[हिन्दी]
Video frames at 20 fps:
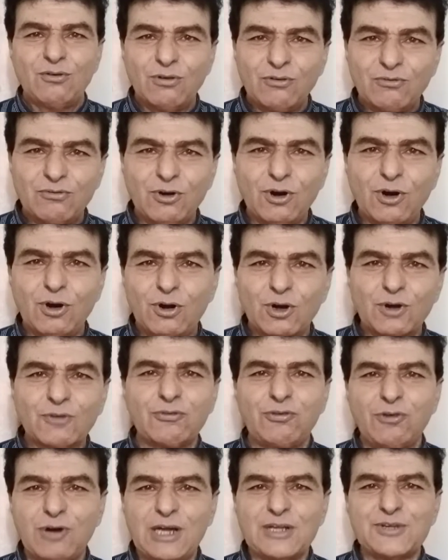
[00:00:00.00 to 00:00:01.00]
वो और
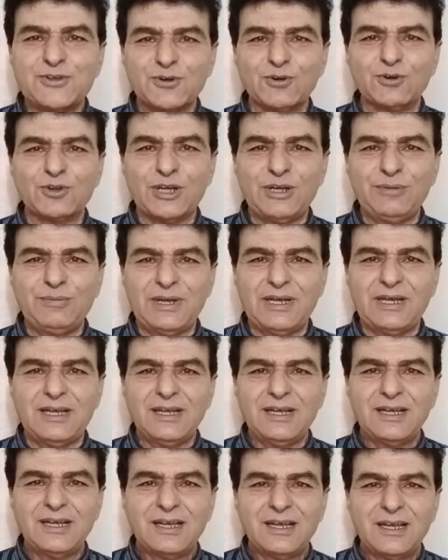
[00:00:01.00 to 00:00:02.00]
फवाद चौधरी
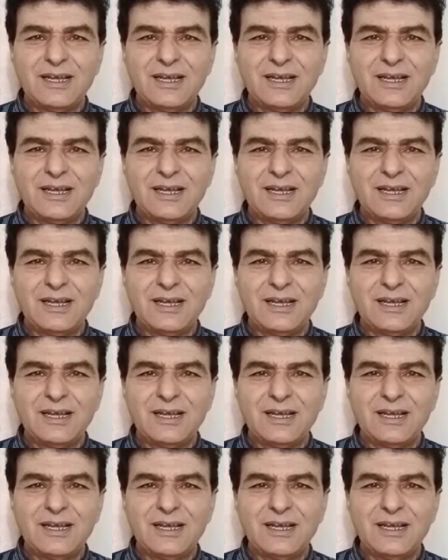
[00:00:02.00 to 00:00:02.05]
में